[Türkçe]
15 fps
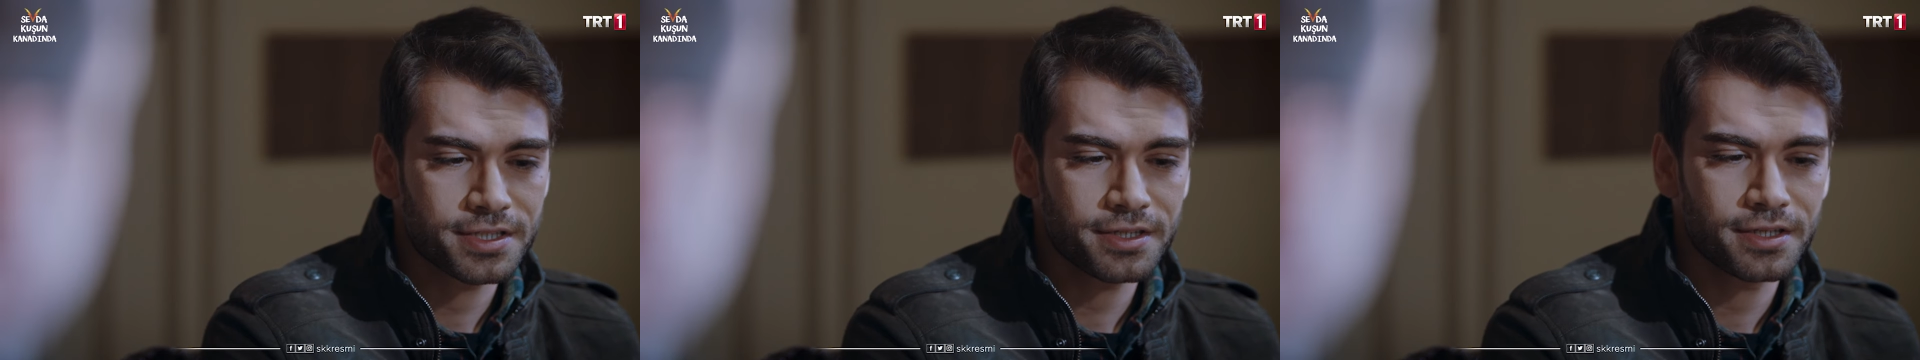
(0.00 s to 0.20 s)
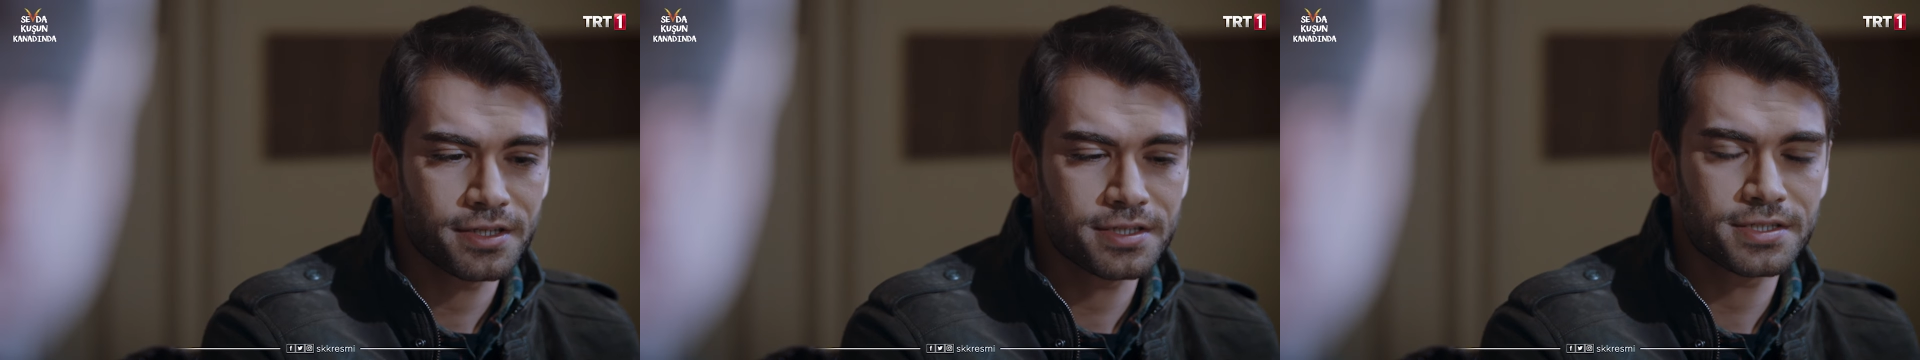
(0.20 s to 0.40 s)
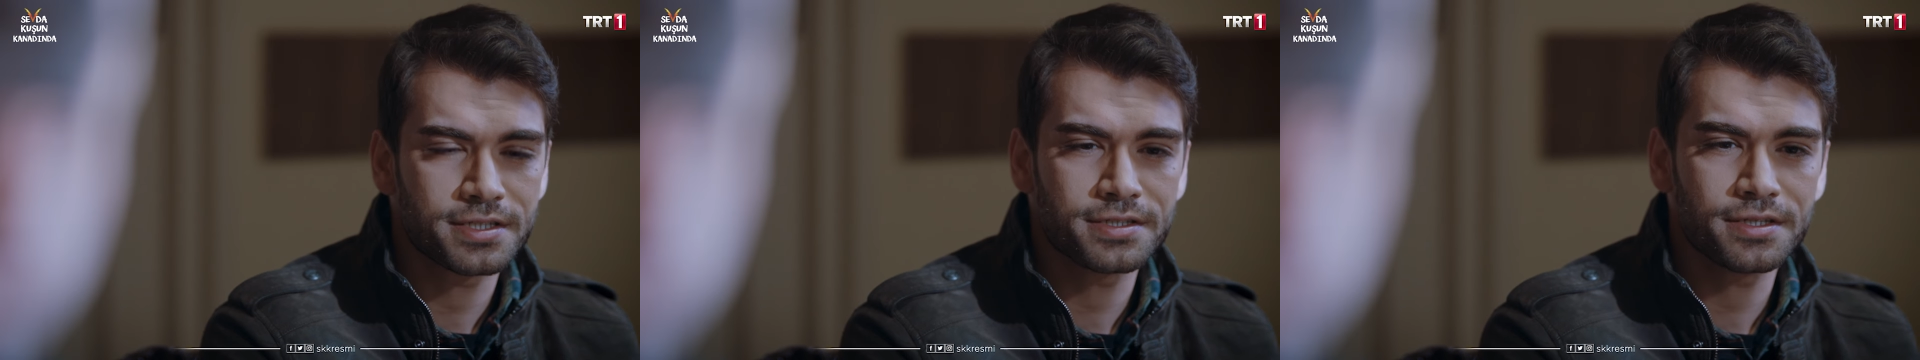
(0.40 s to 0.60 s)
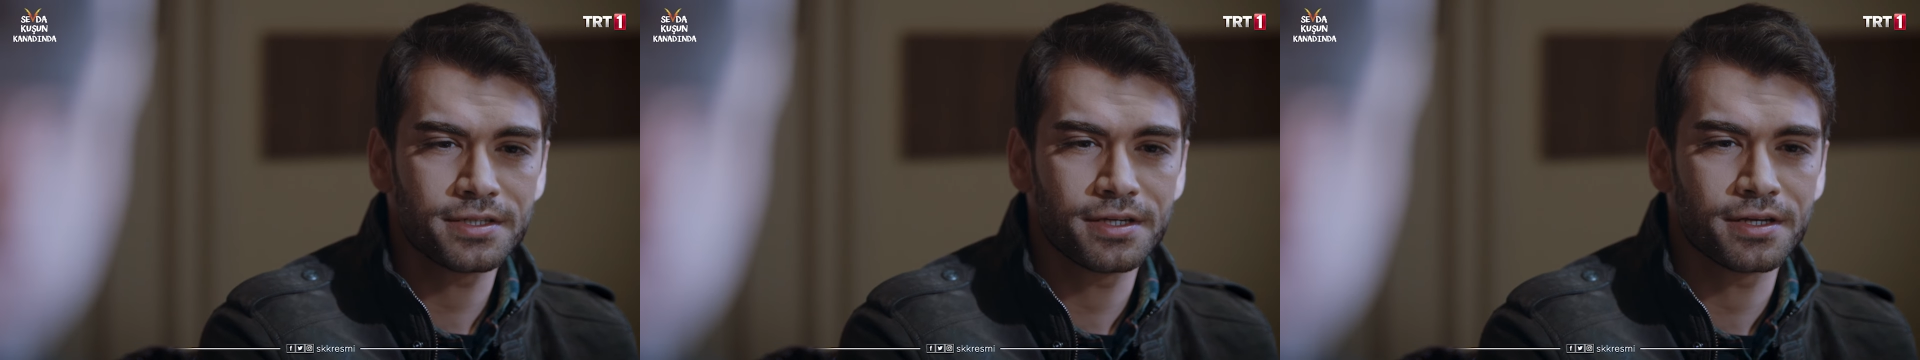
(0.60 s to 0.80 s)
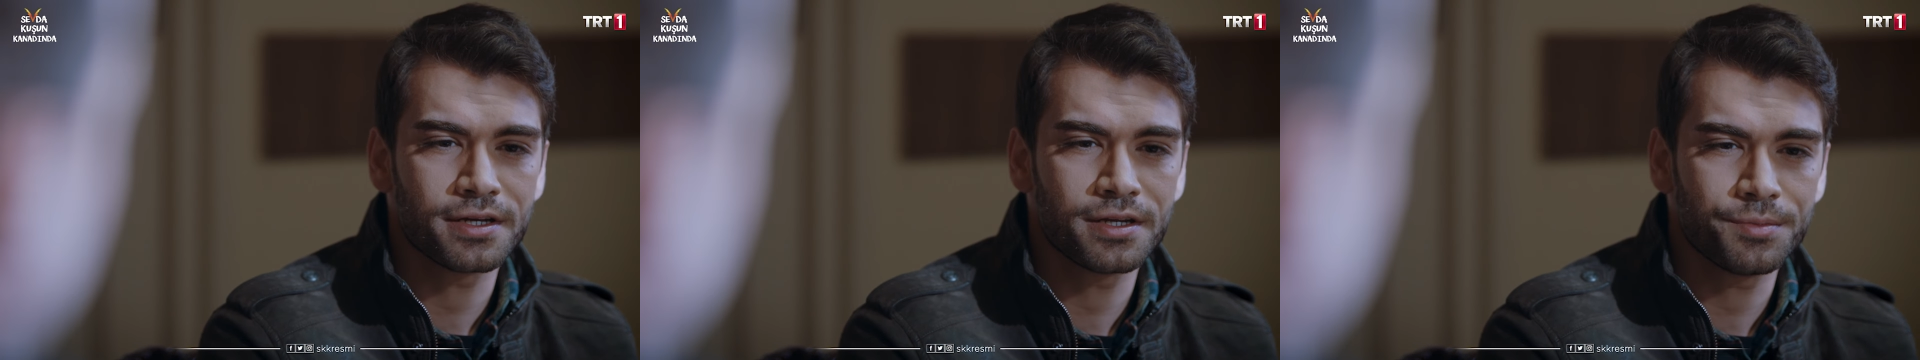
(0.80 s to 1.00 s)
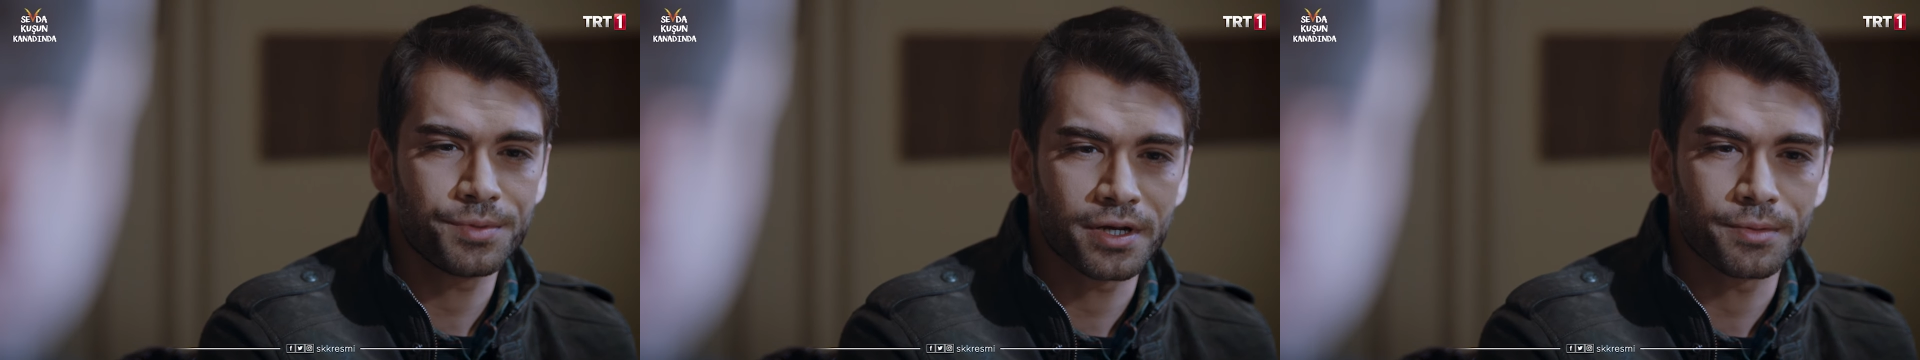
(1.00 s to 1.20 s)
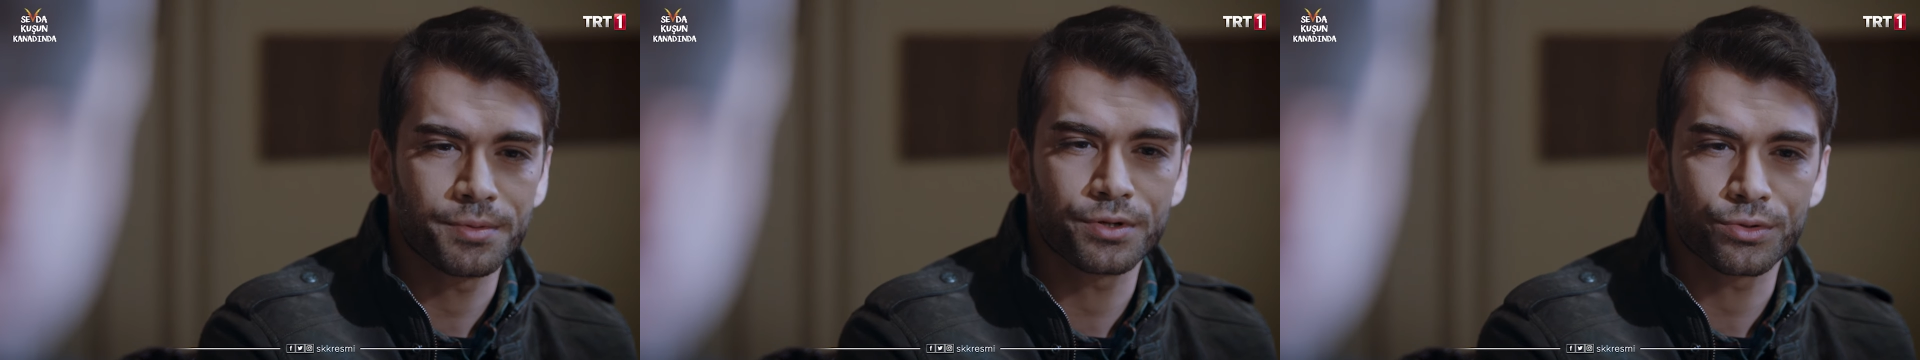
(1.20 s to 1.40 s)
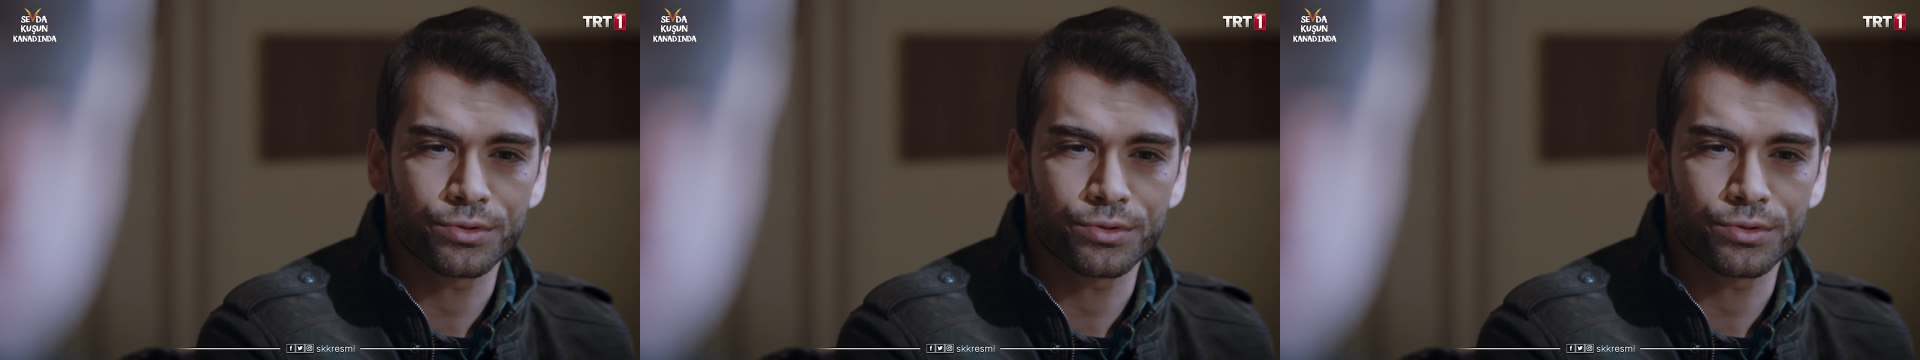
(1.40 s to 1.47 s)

gazetede sizinle ilgili bir haber